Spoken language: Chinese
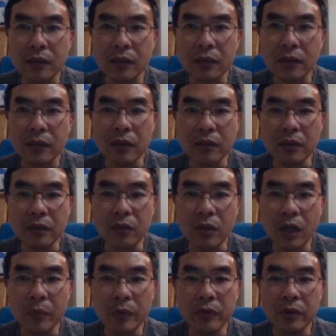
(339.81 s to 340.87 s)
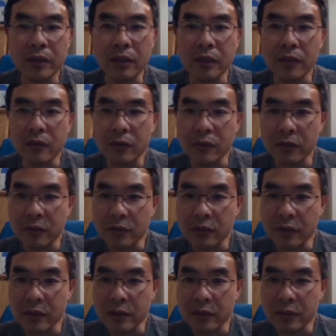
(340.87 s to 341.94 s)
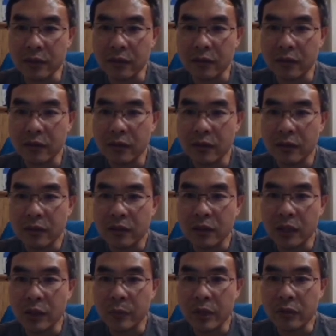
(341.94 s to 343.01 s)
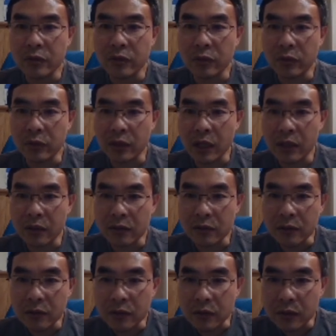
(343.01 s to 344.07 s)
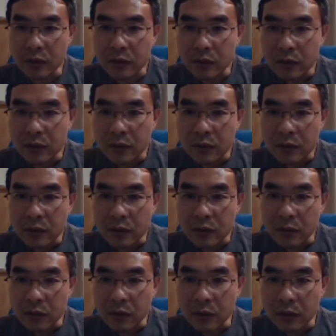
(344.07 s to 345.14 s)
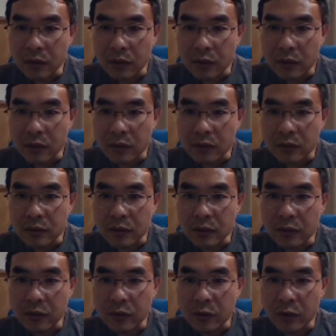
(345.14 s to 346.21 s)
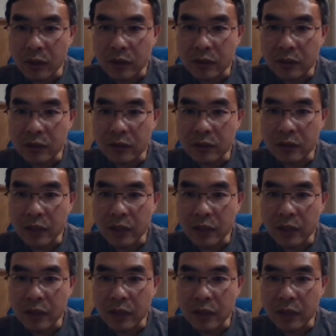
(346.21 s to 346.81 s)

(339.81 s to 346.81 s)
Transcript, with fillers: 啊，它这有 community，或者是你在这儿，这里面就有它的这个，呃，这个是吧？这个是